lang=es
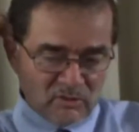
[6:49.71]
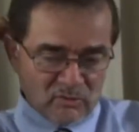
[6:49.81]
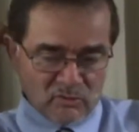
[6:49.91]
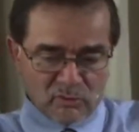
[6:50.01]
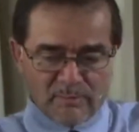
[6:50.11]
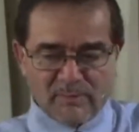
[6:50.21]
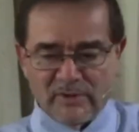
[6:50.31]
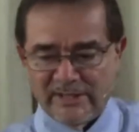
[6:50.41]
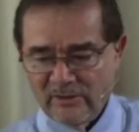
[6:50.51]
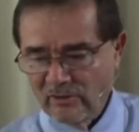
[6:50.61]
un grupo
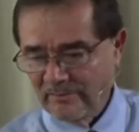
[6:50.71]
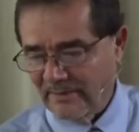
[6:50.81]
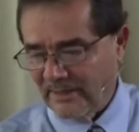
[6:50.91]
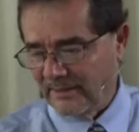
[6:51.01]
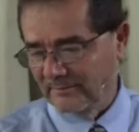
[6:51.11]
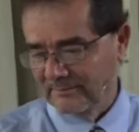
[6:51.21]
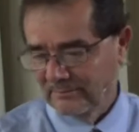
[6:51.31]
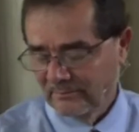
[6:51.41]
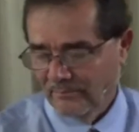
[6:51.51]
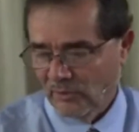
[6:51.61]
de nombre
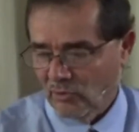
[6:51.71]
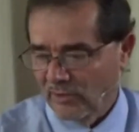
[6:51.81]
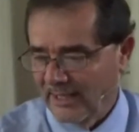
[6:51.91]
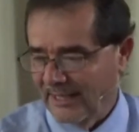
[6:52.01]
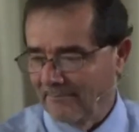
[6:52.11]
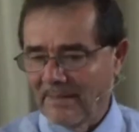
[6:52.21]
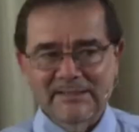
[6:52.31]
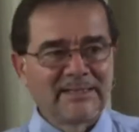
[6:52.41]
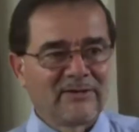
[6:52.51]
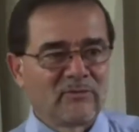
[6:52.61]
un poco
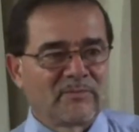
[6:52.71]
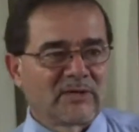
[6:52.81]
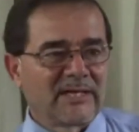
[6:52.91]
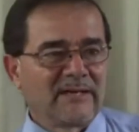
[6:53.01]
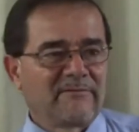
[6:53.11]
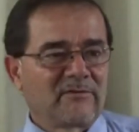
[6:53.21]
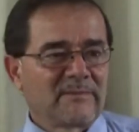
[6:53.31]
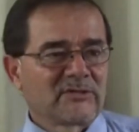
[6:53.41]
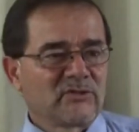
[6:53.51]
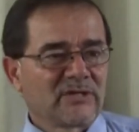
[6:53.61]
enigmático porque la
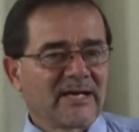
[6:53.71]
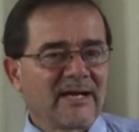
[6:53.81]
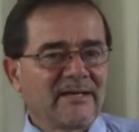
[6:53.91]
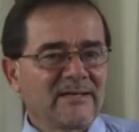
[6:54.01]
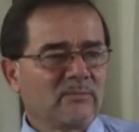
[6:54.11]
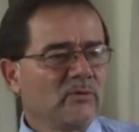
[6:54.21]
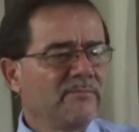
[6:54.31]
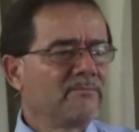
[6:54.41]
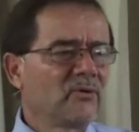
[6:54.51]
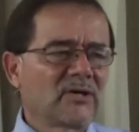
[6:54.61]
información que hay es muy
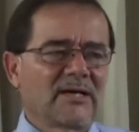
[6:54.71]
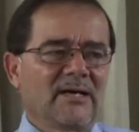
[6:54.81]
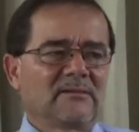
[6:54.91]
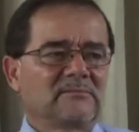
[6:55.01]
poca.